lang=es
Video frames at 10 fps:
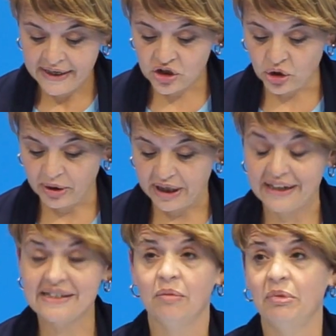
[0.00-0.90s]
Sobre
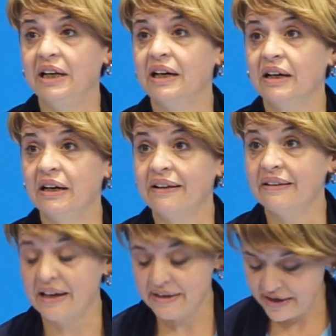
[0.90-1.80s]
la asamblea
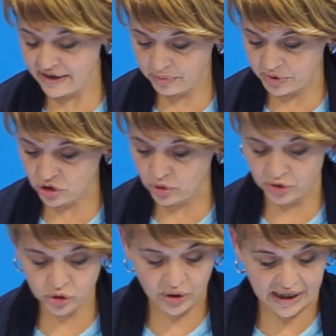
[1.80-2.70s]
de ayer pues
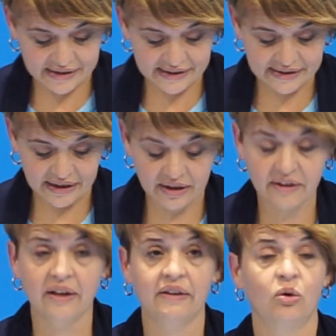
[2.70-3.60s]
tuvimos una
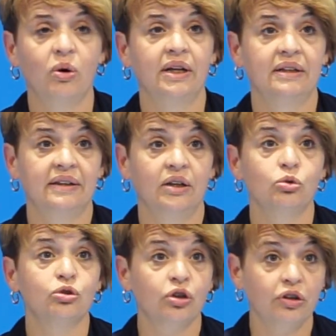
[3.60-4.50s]
asistencia de
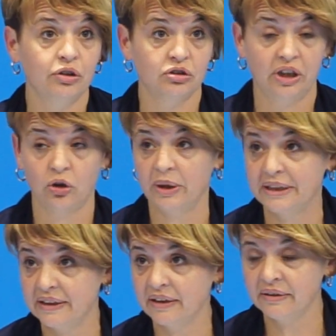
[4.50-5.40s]
41 socios de
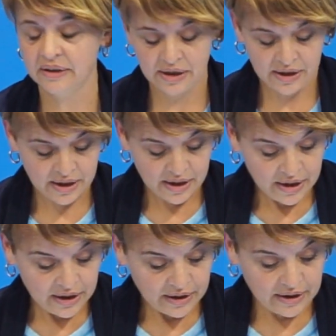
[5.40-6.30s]
90
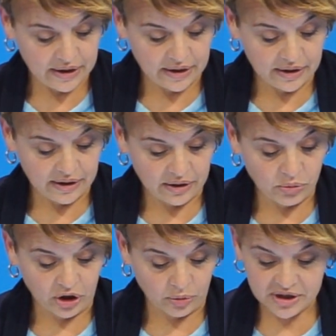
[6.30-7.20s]
y
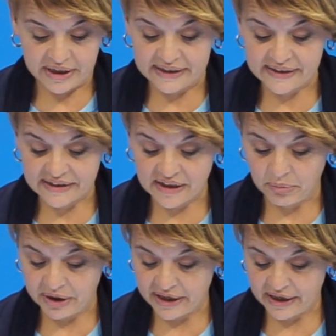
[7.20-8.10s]
bueno, pues en esa
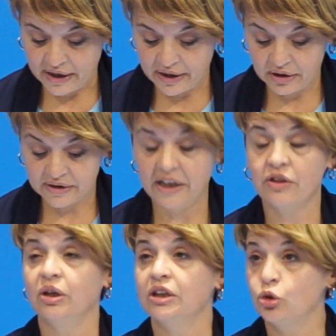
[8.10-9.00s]
asamblea se
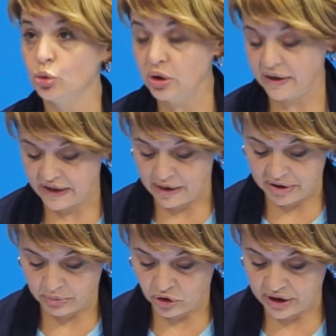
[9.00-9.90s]
hizo lectura de la
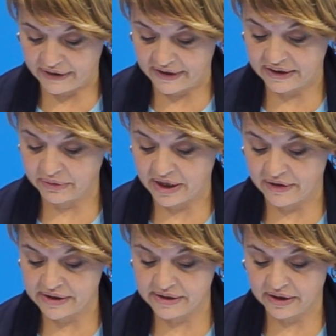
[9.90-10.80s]
memoria de
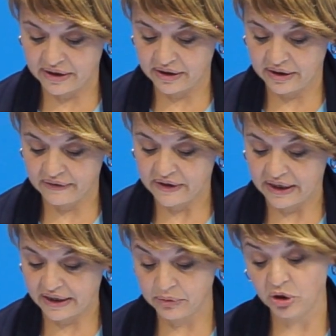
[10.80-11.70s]
actividades de,
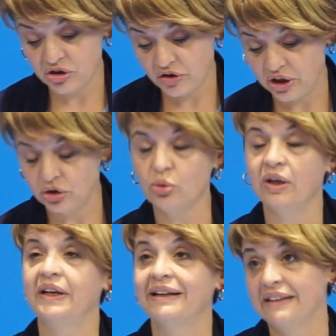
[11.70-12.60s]
la CAN, bueno, se hizo
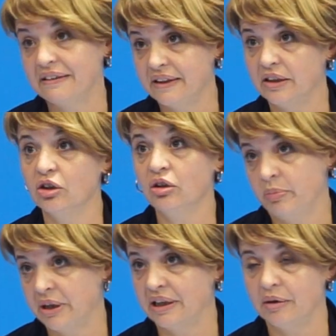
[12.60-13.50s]
lectura del acta anterior
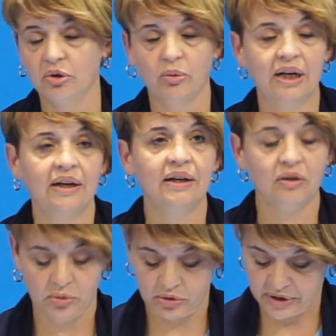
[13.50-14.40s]
para
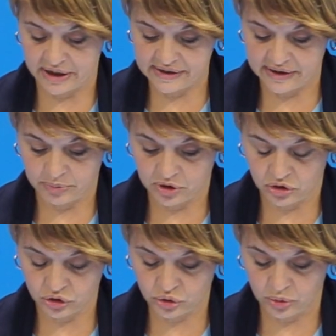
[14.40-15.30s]
aprobarla, como viene a ser
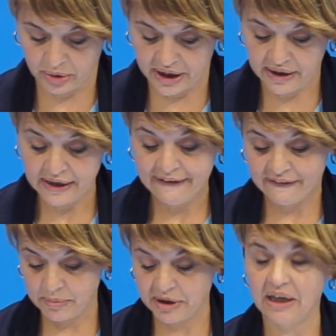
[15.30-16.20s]
por costumbre.
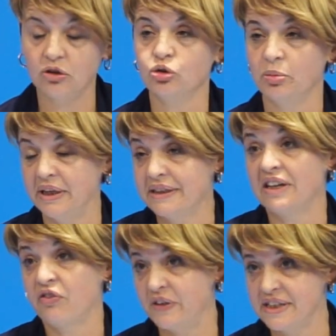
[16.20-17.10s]
También la costumbre de
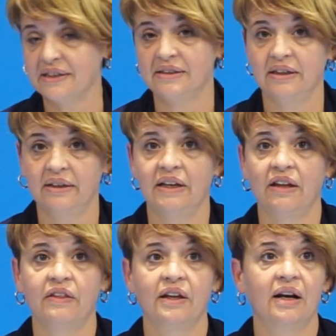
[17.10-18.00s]
estas fechas de,
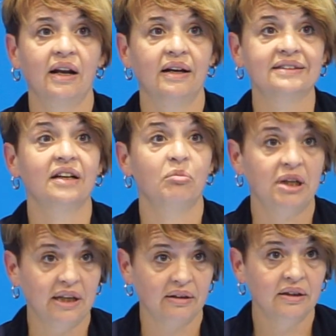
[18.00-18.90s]
hacer la
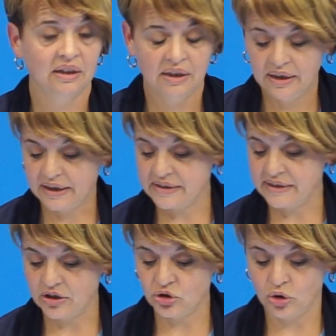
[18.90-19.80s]
asamblea, que
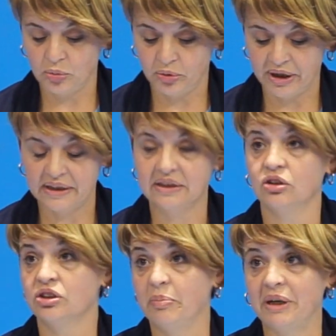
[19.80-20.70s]
se ha hecho como viene
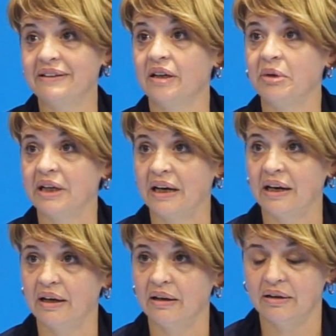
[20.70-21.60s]
siendo siempre al terminar
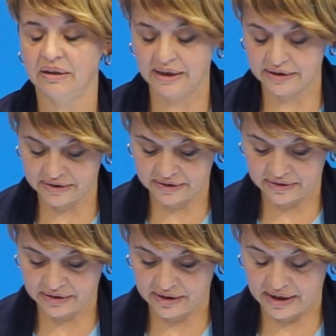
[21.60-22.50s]
la,
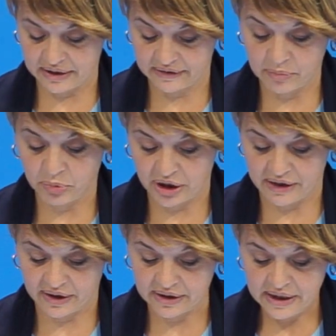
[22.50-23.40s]
la
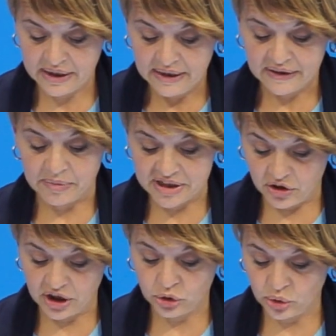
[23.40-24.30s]
temporada. También se
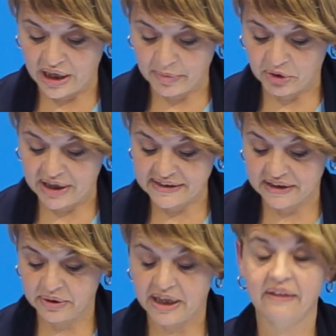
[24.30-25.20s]
hizo lectura de la memoria de las
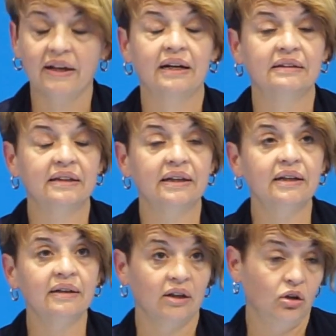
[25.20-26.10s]
actividades de
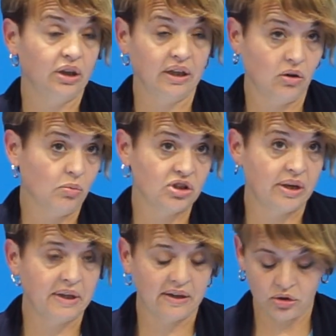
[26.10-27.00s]
cantera, que es lo que, cómo
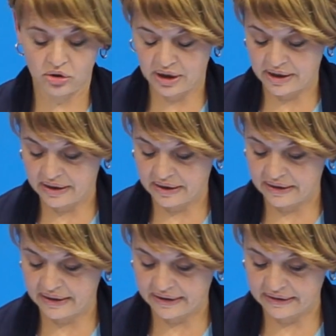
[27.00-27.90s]
se había dado
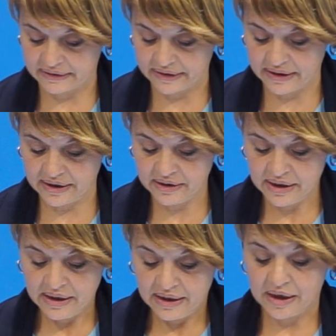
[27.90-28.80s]
la, cantera,
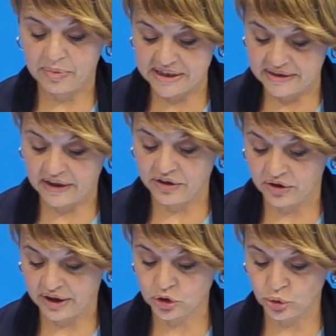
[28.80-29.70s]
la
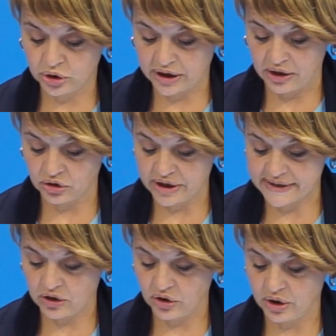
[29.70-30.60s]
presentación de resultados y
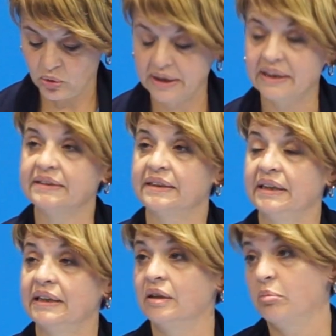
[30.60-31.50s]
estado de cuentas
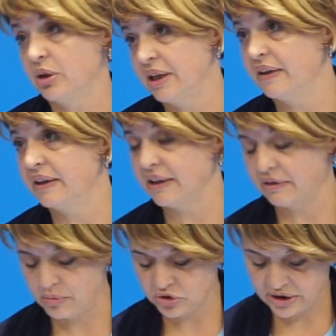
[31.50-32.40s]
de la temporada que
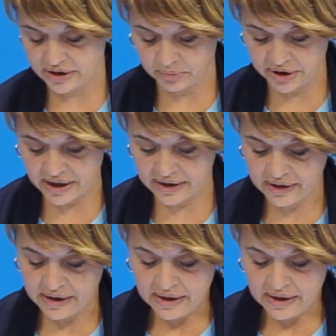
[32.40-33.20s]
acabamos de terminar